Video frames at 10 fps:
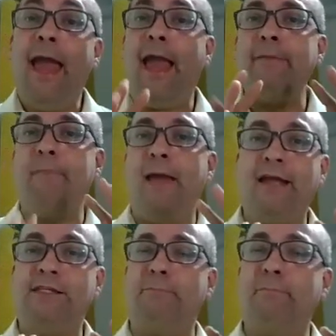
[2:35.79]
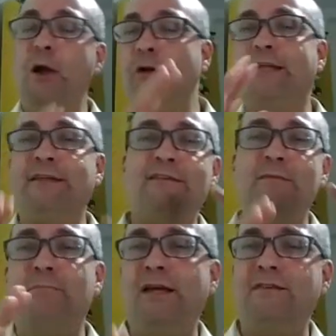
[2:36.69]
Em média, a maioria das
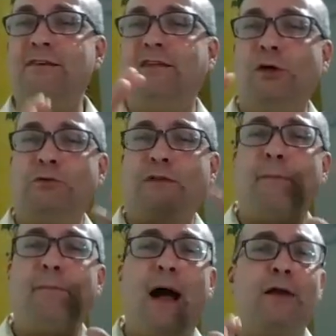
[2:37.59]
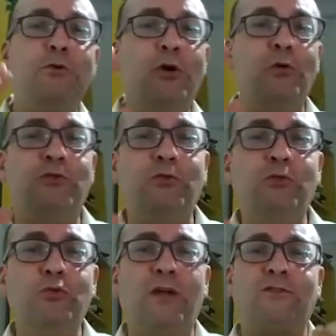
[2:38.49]
empresas que eu trabalho, que eu
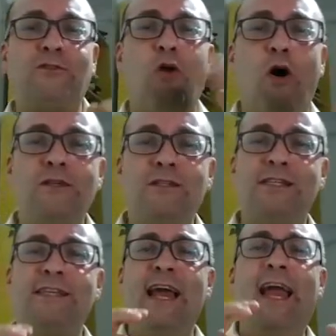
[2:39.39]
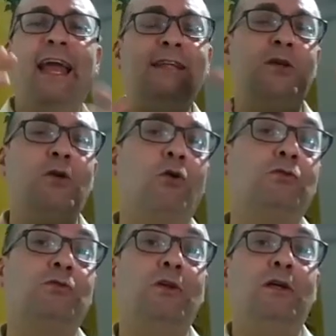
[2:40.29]
escuto, as lojas, entre
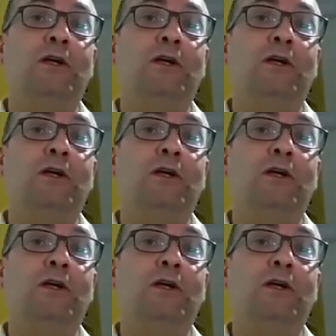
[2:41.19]
outros,